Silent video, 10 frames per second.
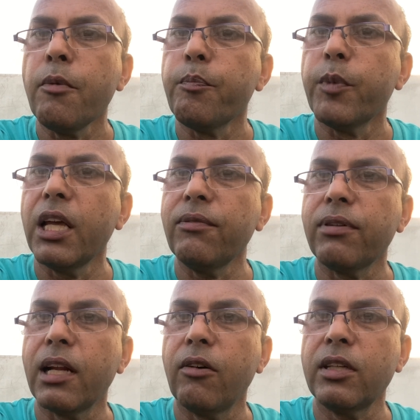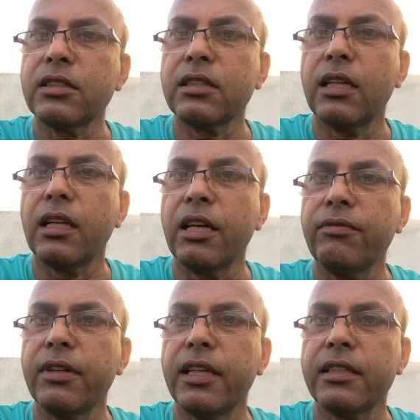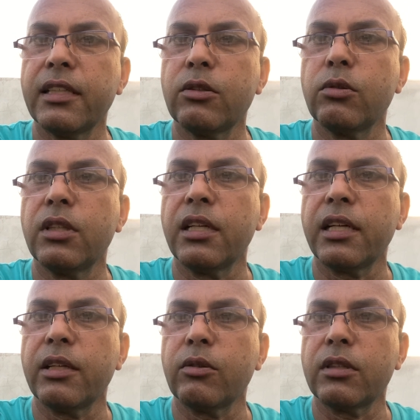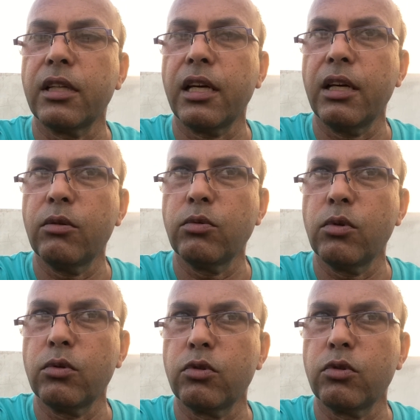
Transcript: मेल फ्लावर्स का लाइफ एक या दो दिन का ही होता है वो